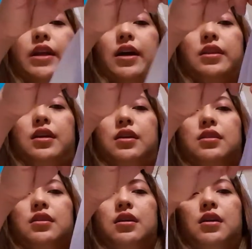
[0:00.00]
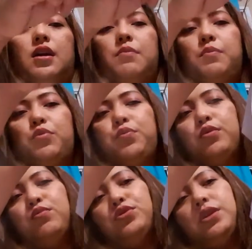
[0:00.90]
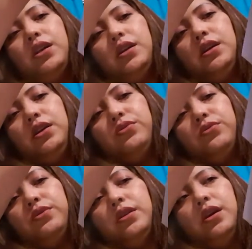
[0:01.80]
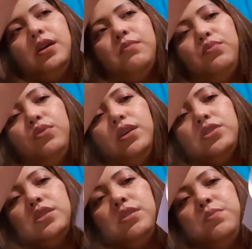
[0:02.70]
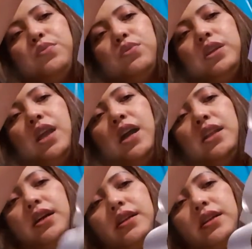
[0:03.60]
natin. Pupul mo siya ng ganun. Pull lang siya ng pull. Hilahin